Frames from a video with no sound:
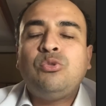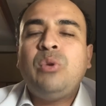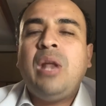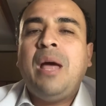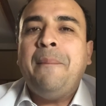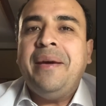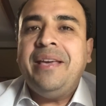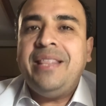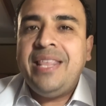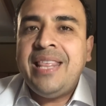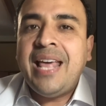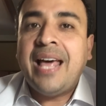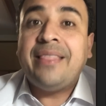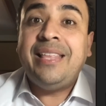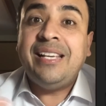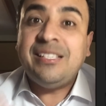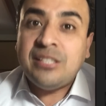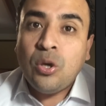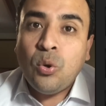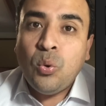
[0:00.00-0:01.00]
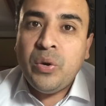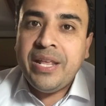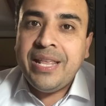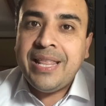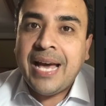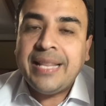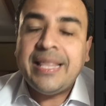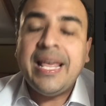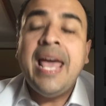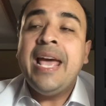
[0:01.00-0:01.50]
que es una medida de
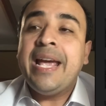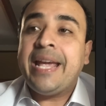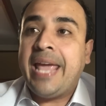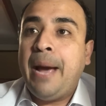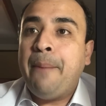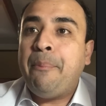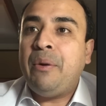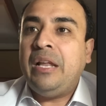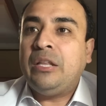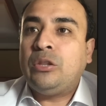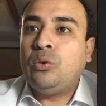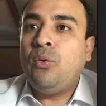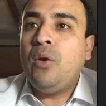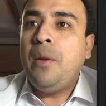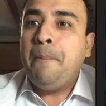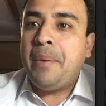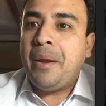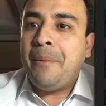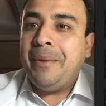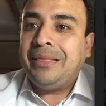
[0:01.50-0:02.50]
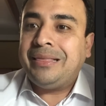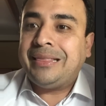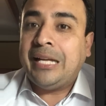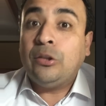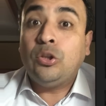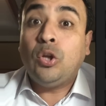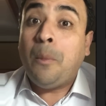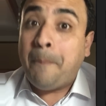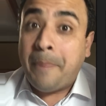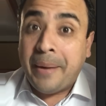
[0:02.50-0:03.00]
seguridad que Apple estuvo
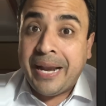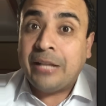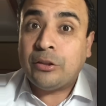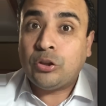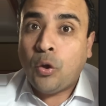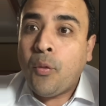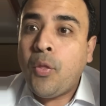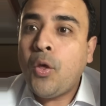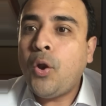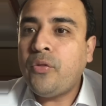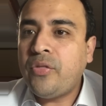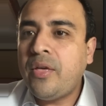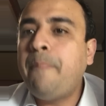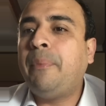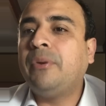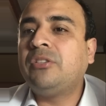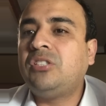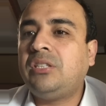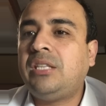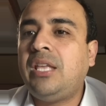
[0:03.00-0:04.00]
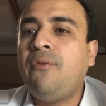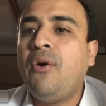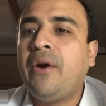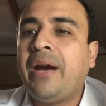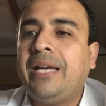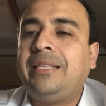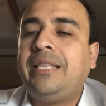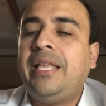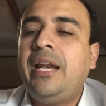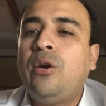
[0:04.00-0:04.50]
implementando para todos los
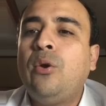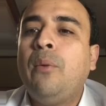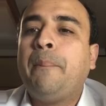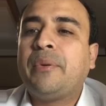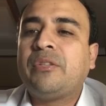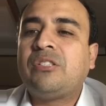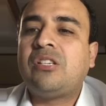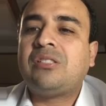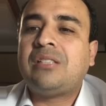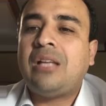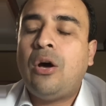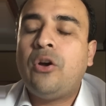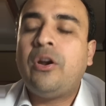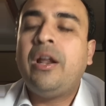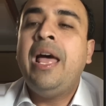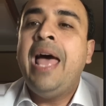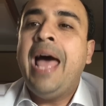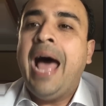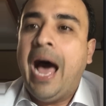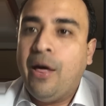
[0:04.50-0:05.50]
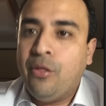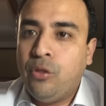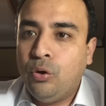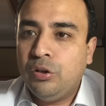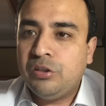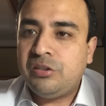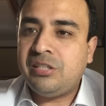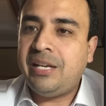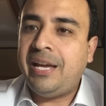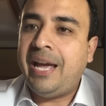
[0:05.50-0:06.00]
dispositivos que tienen un procesador
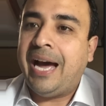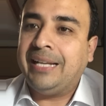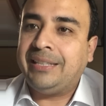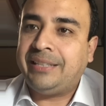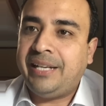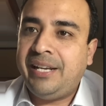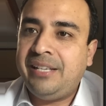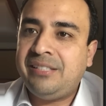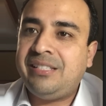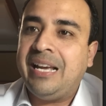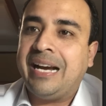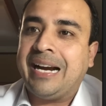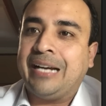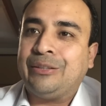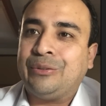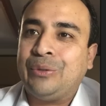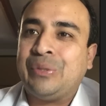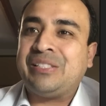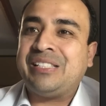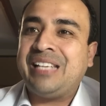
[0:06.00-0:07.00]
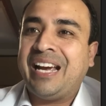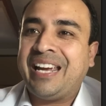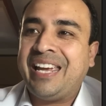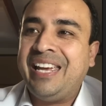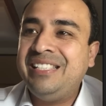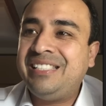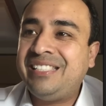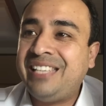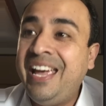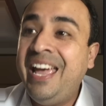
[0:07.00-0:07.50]
A12, A13, A14,
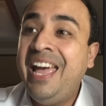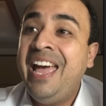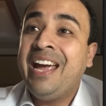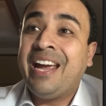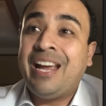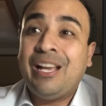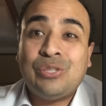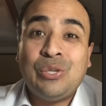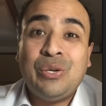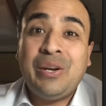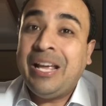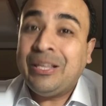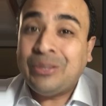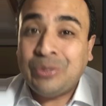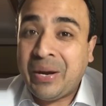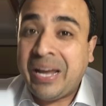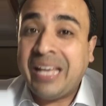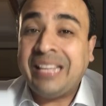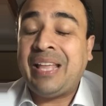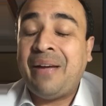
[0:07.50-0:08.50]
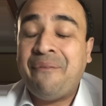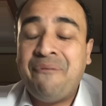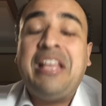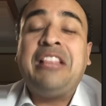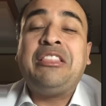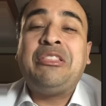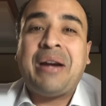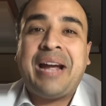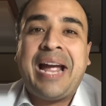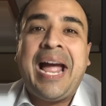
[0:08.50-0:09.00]
A15, que son estos que estás
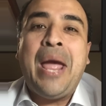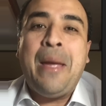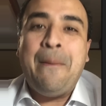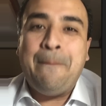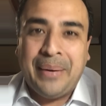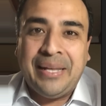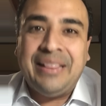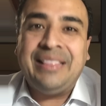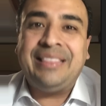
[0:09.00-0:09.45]
viendo acá en